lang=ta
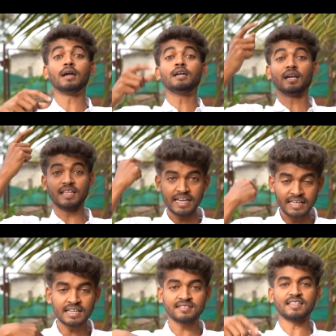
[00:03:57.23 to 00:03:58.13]
பண்ணுறதே
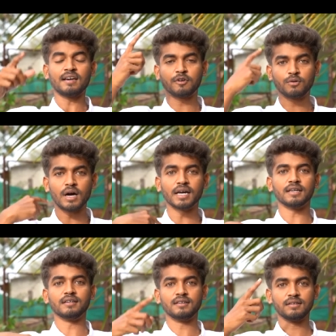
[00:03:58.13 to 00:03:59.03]
இன்டென்ஸாக தான் பண்ணுவாங்க
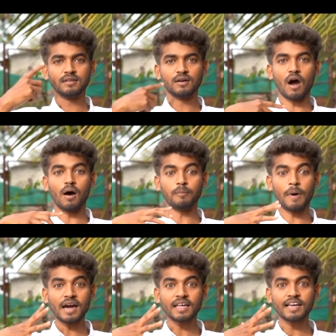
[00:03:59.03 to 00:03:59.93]

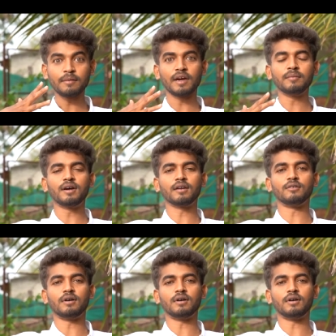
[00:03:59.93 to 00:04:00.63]
பார்க்குறக்கே பயமாக